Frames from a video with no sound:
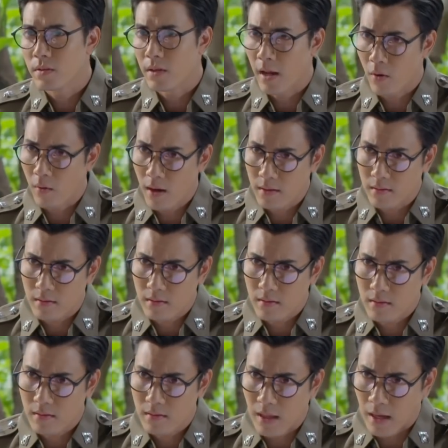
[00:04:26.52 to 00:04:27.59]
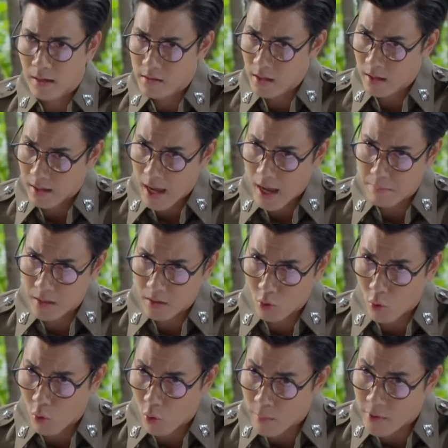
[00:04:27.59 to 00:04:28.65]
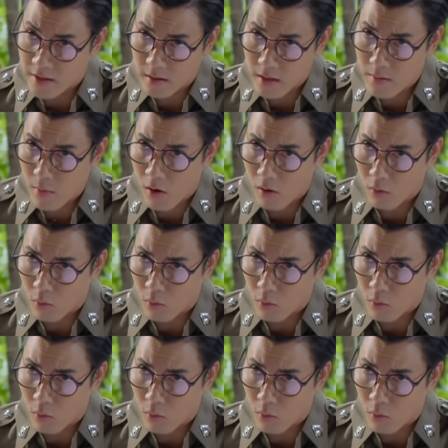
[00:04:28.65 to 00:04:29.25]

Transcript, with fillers: แสดงว่าหลังจากงานเปิดตัวคอมมิช n i t y มอ